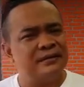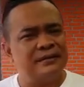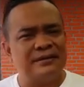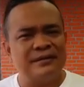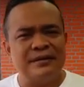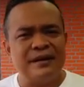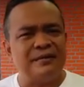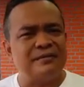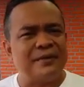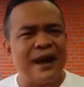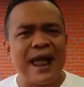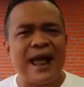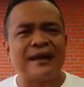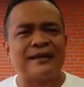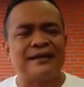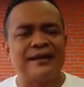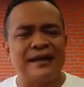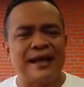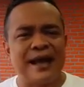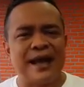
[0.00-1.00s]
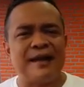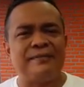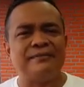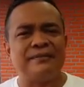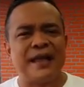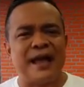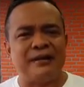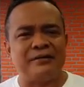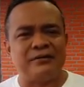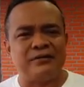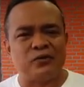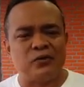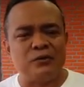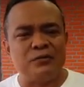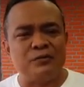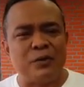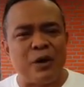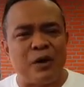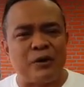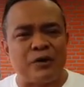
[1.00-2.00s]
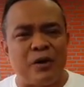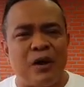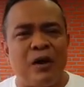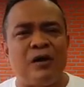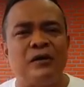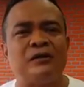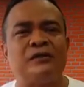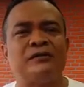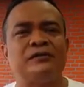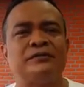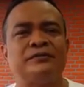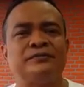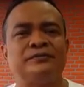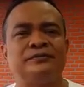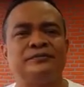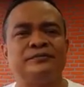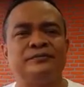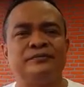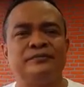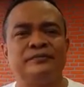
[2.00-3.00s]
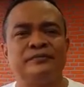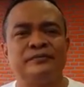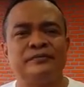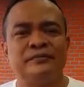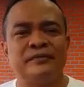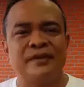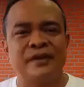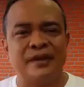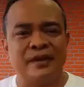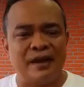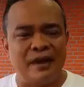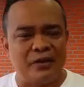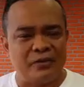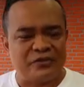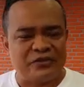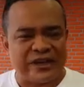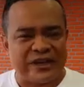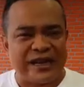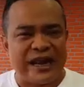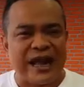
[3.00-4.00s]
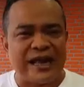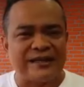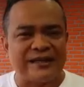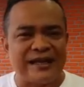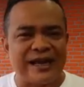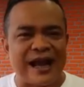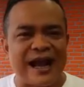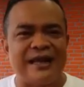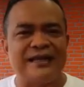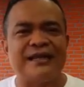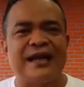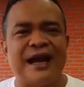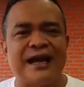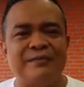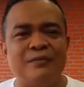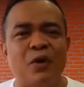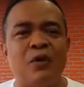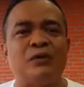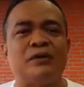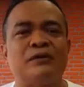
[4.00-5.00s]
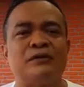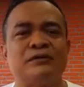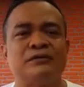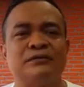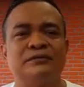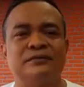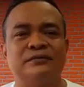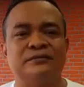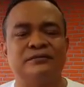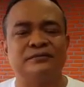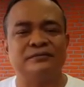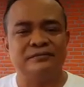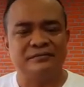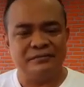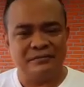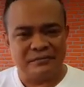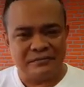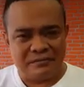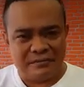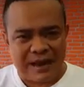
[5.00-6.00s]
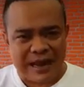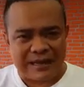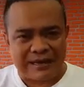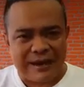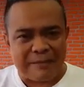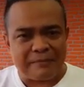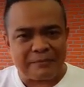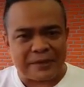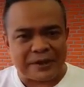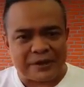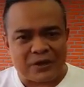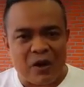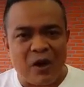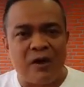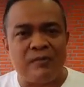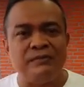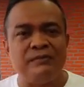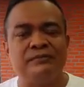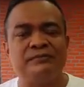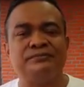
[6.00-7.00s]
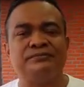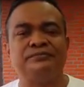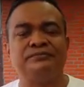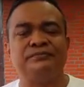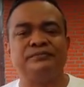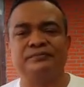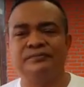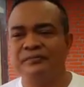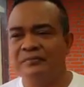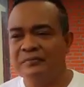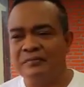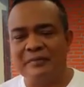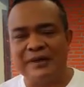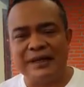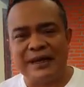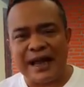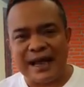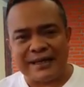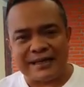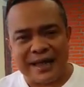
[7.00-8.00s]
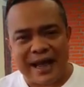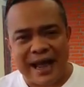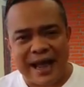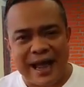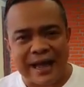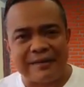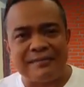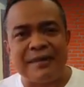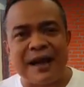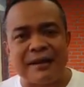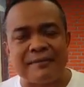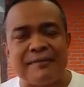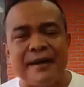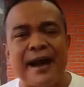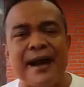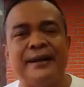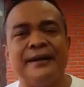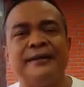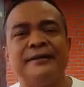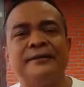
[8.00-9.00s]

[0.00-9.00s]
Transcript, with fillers: เริ่มแรกนี่นะครับตั้งศูนย์ปรองดอง เอาเสนาธิการทหารบกมารับผิดชอบมีนายทหารมากมาย